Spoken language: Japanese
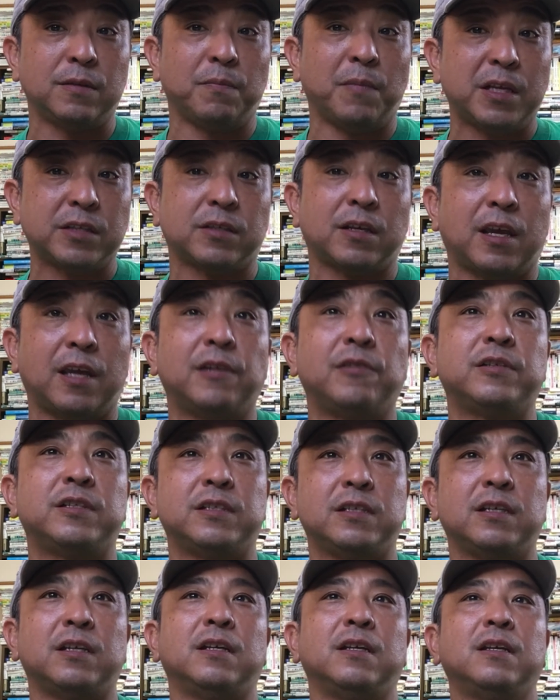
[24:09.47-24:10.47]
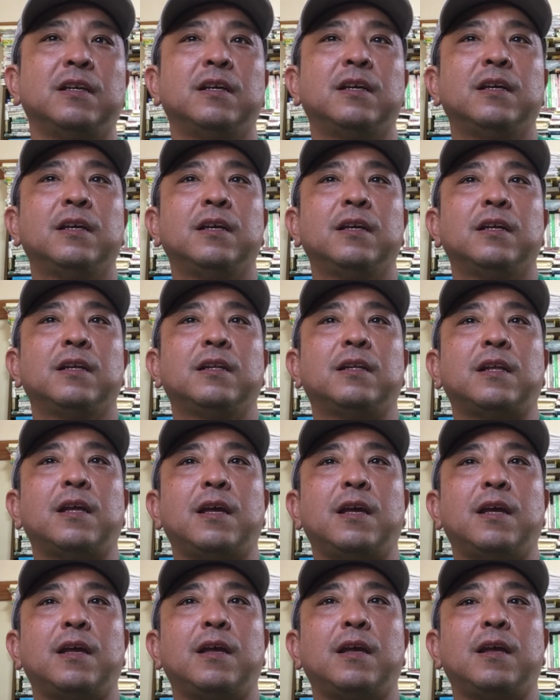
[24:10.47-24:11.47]
まず減るし
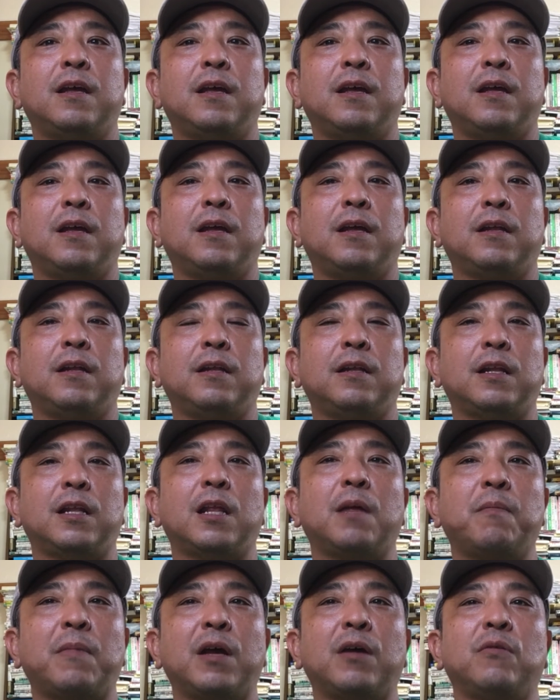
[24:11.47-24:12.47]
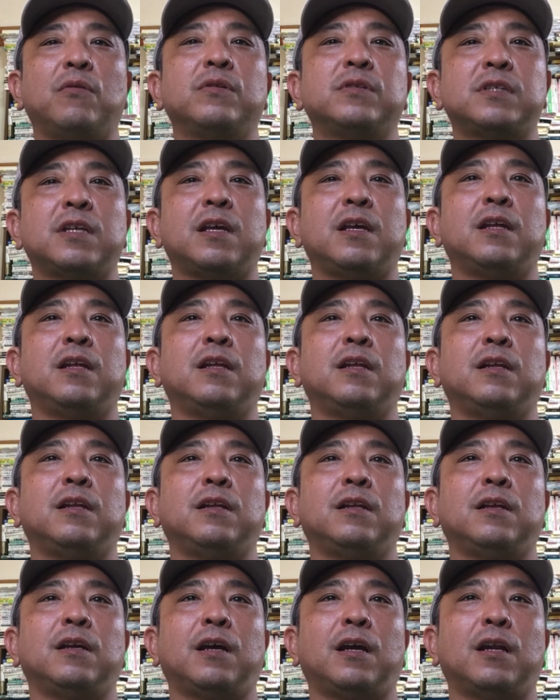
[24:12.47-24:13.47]
で7万5千円
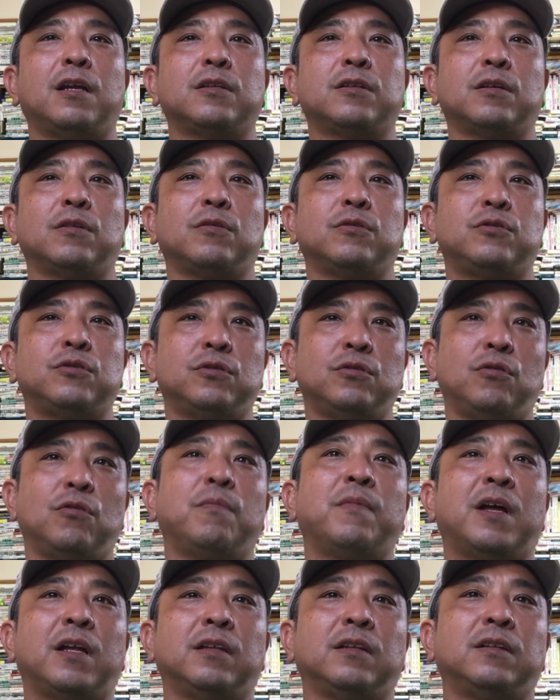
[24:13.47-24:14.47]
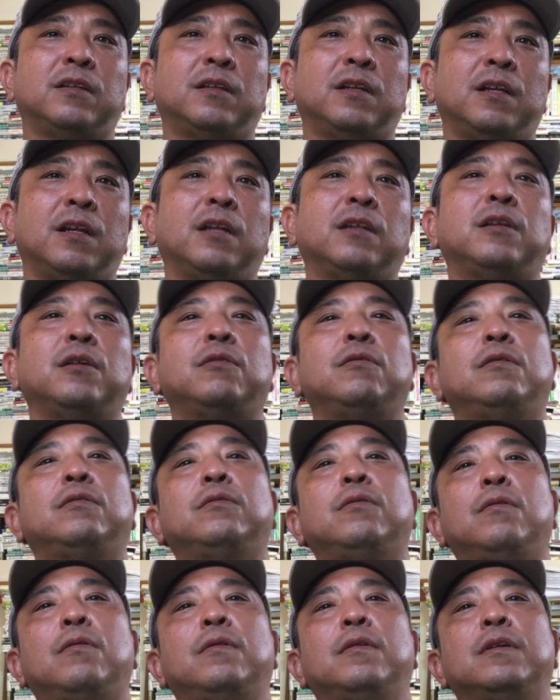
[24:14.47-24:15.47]
から15万ってなってくる
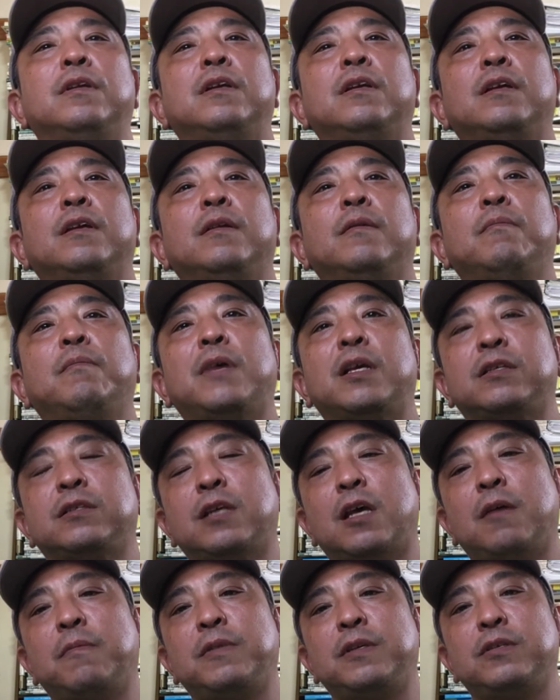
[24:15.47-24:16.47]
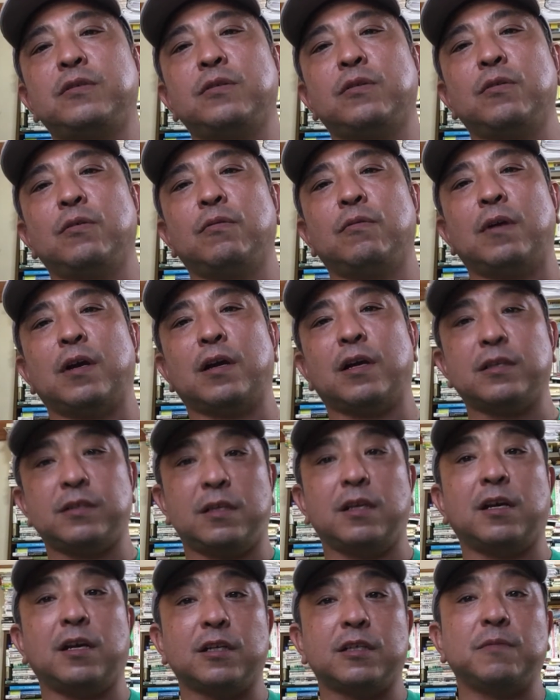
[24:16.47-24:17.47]
と、まあ、サービス業は活
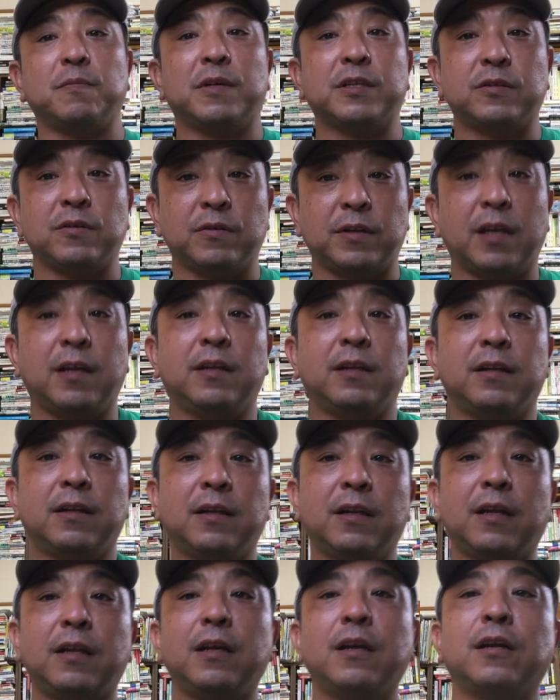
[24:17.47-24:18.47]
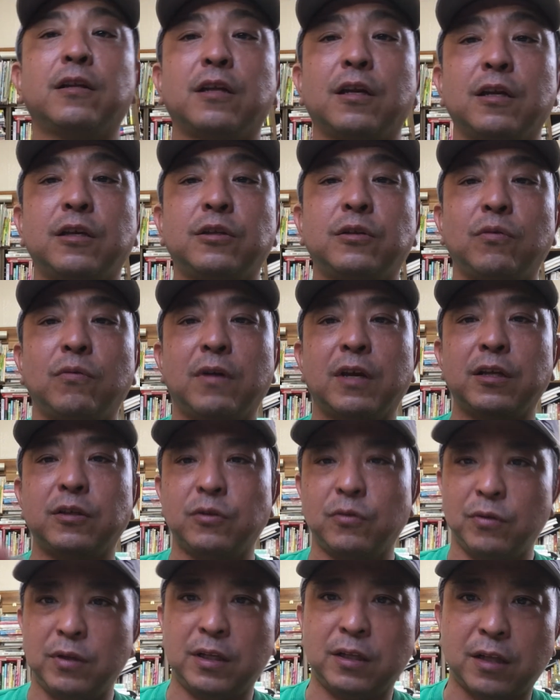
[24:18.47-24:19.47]
性化しますよね。なんでかって人が
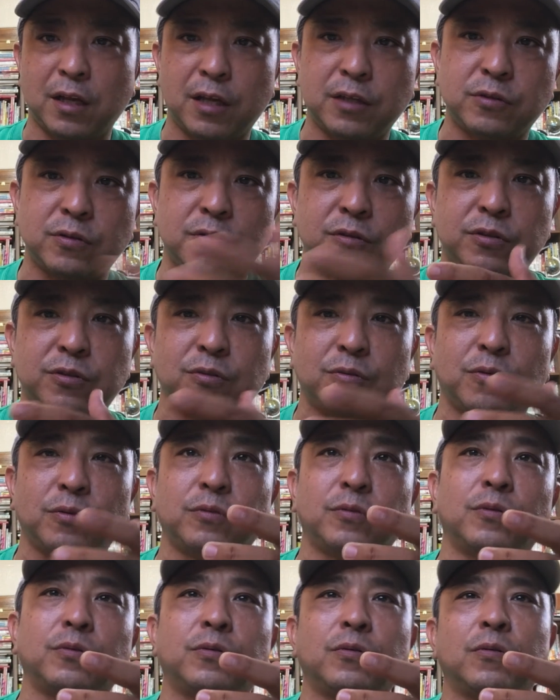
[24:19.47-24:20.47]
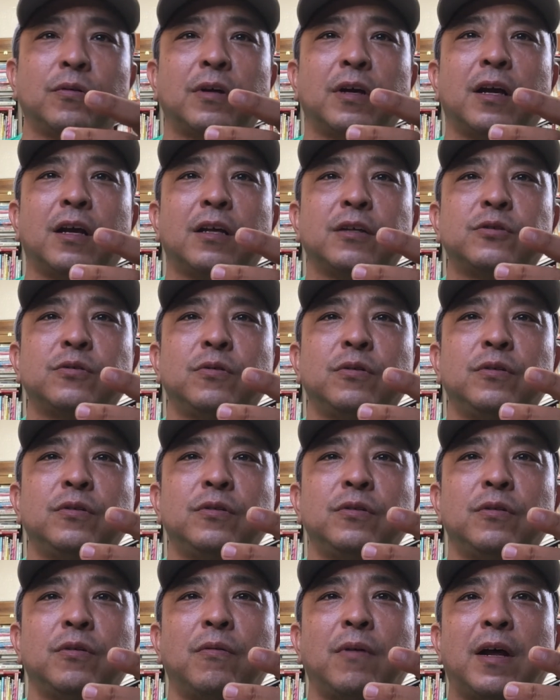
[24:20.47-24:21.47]
人に対する仕事とかそうい
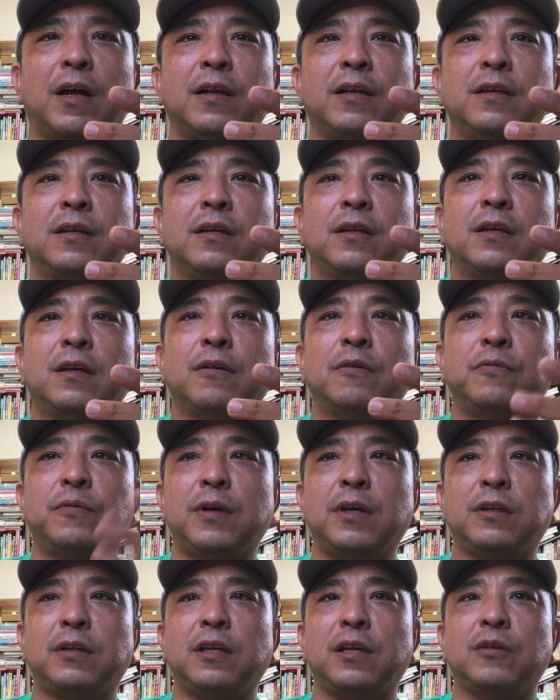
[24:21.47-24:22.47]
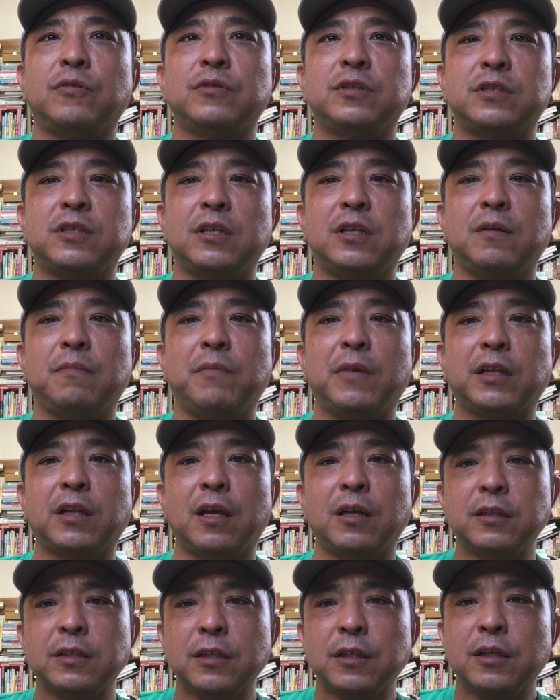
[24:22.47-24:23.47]
うのは増えていくしま
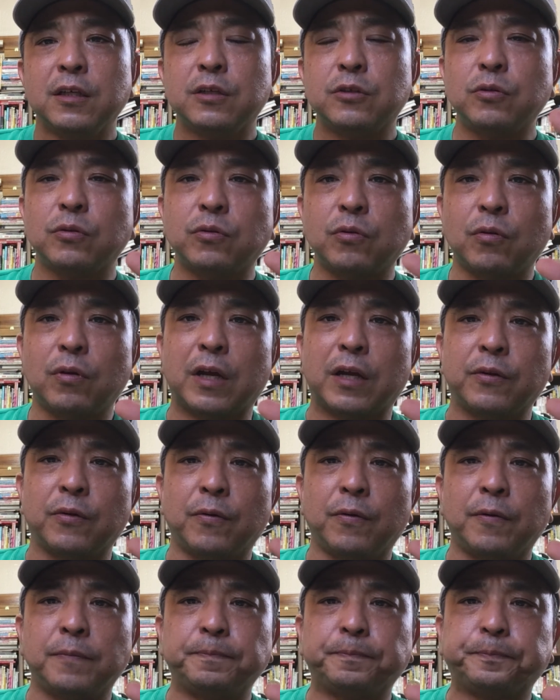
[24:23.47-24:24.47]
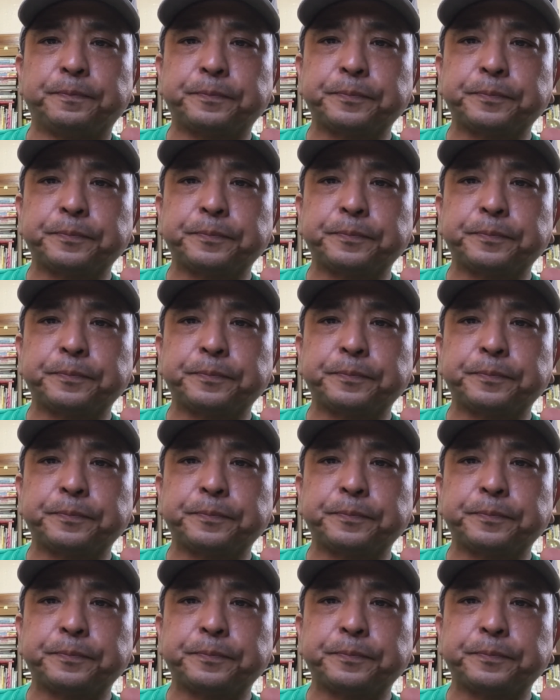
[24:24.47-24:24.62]
たちょっとあの